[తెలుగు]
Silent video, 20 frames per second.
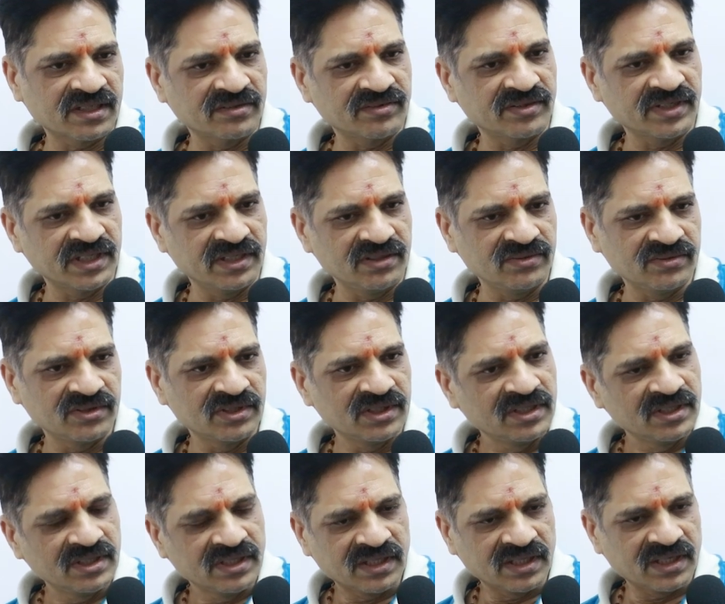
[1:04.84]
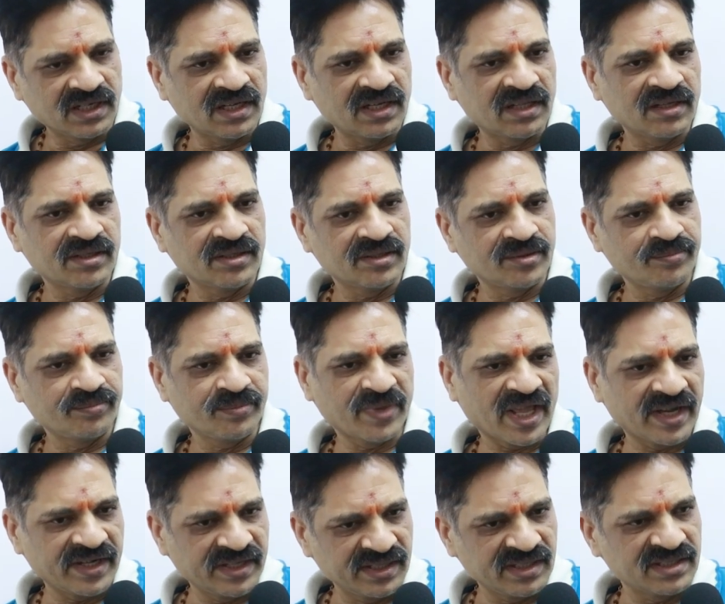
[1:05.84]
రికవరీలు ఇలా ఇలా
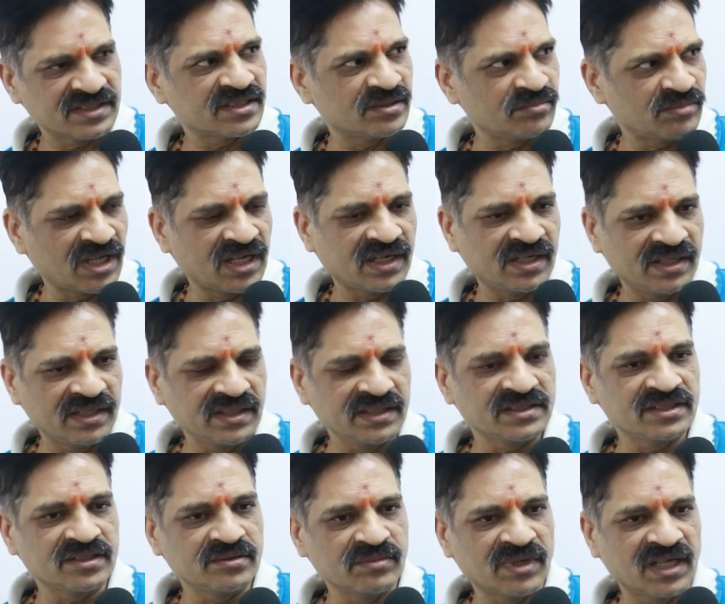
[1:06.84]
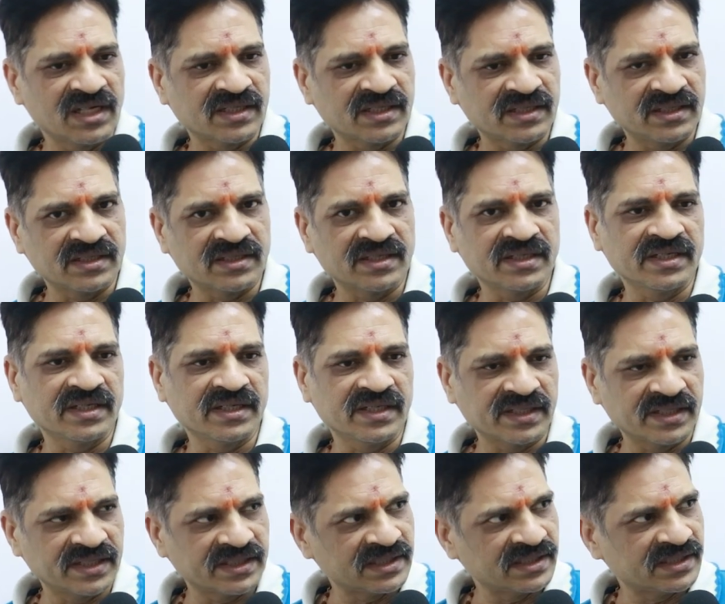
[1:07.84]
పాన్ ఇండియా సినిమాలండి ఈ సినిమాలకి ఇట్లా
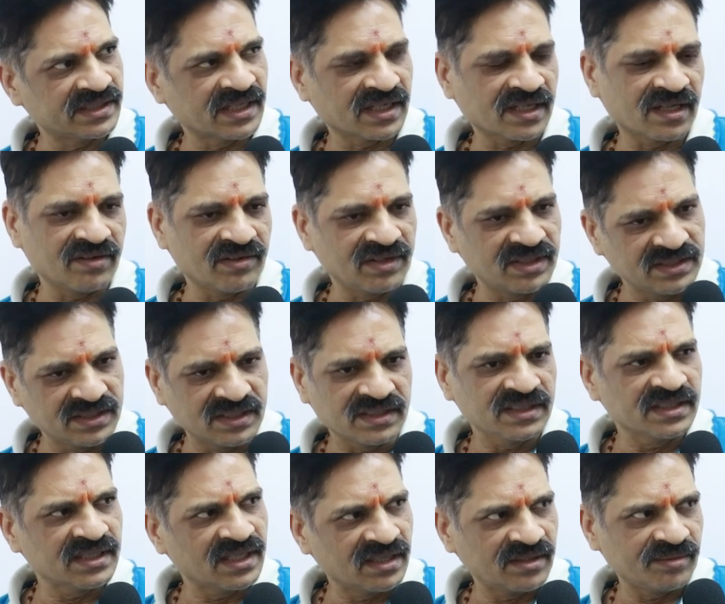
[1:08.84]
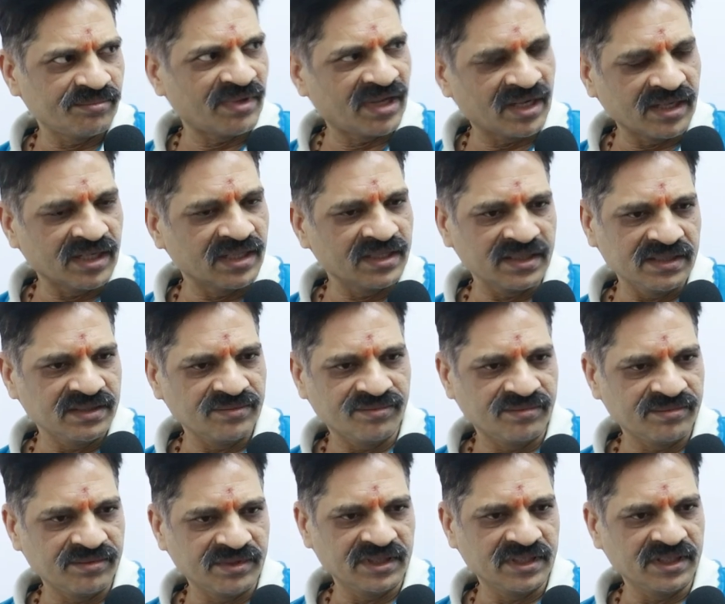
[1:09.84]
టికెట్ రేట్లు ఇట్లా కావాలి ఇదంతా అన్నది
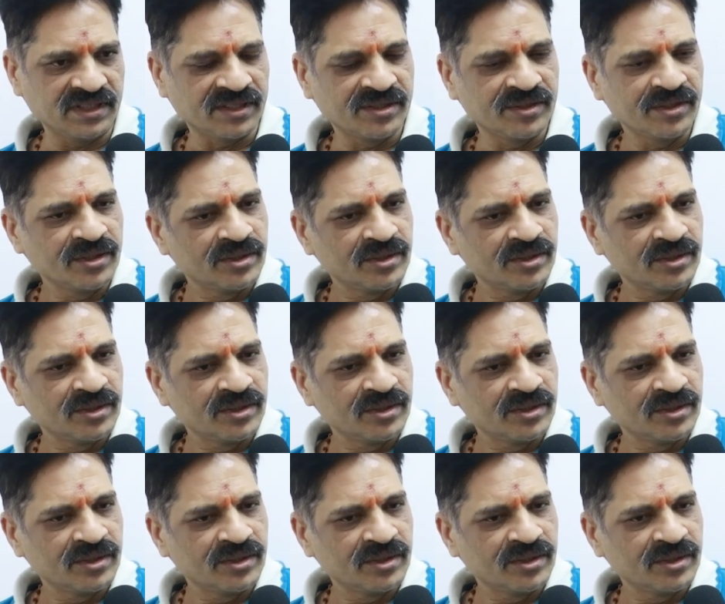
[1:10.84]
అది